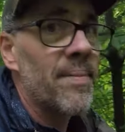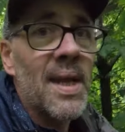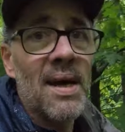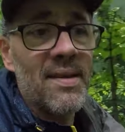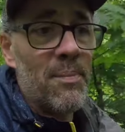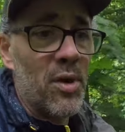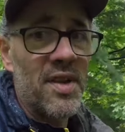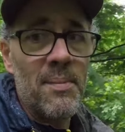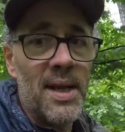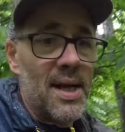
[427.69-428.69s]
quand c'est plus
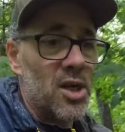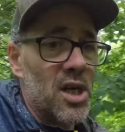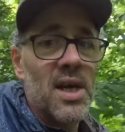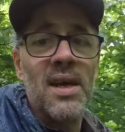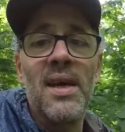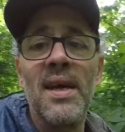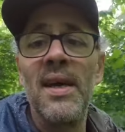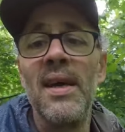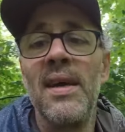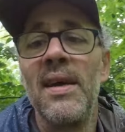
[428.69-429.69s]
aménagé.
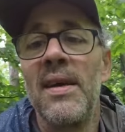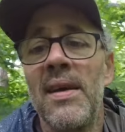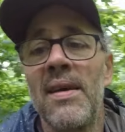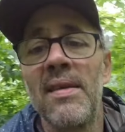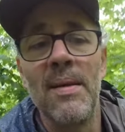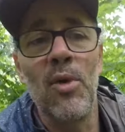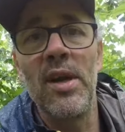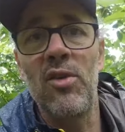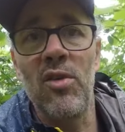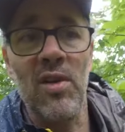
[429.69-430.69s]
C'est moins
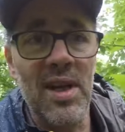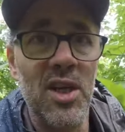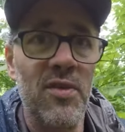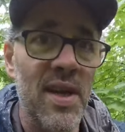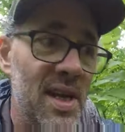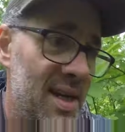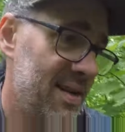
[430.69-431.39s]
dur sur les chevilles.